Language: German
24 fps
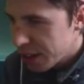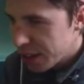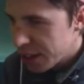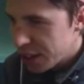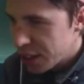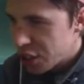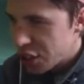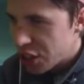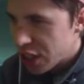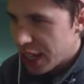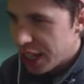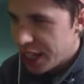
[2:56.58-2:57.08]

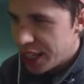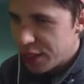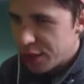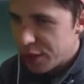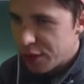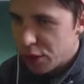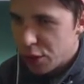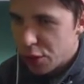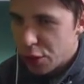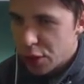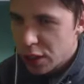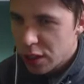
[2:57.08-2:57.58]
Scheiße,
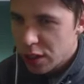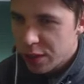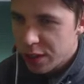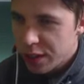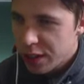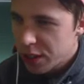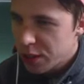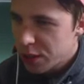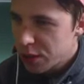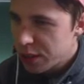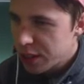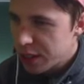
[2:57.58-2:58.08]
für
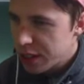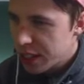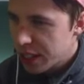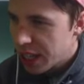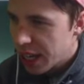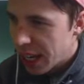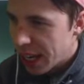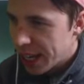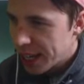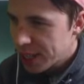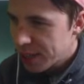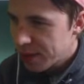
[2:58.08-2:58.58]
irgendwie so eine
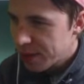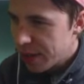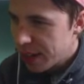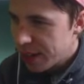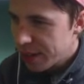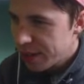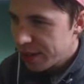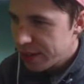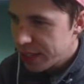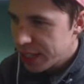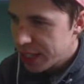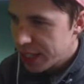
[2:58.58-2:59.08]

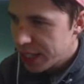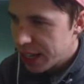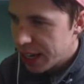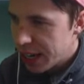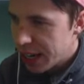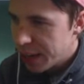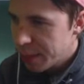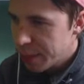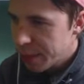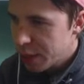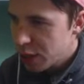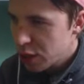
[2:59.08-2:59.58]
Dreckswaffe, die
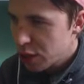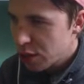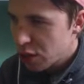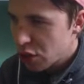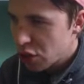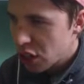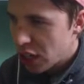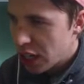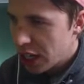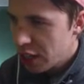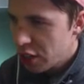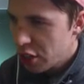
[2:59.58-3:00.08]
kein Mensch
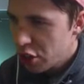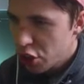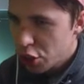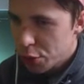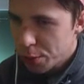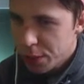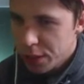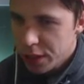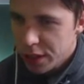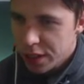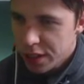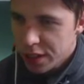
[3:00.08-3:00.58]
wahrscheinlich
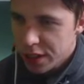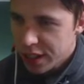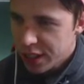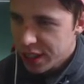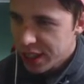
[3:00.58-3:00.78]
spielt.